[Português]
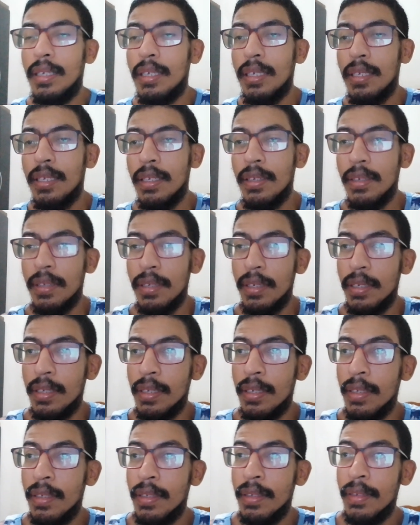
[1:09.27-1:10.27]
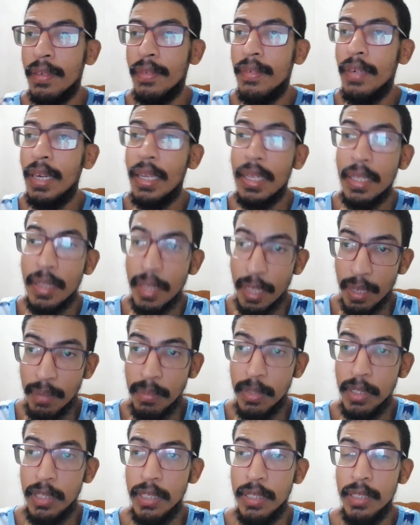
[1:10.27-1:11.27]
que vai até a
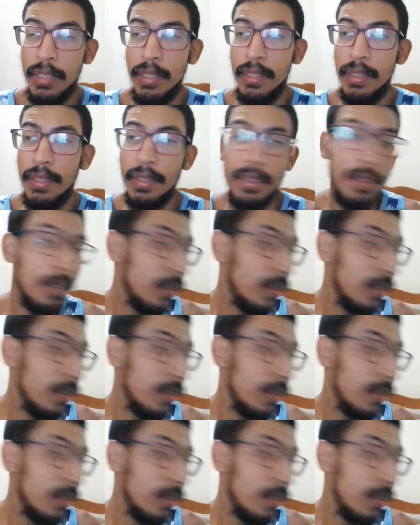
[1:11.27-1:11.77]
bexiga.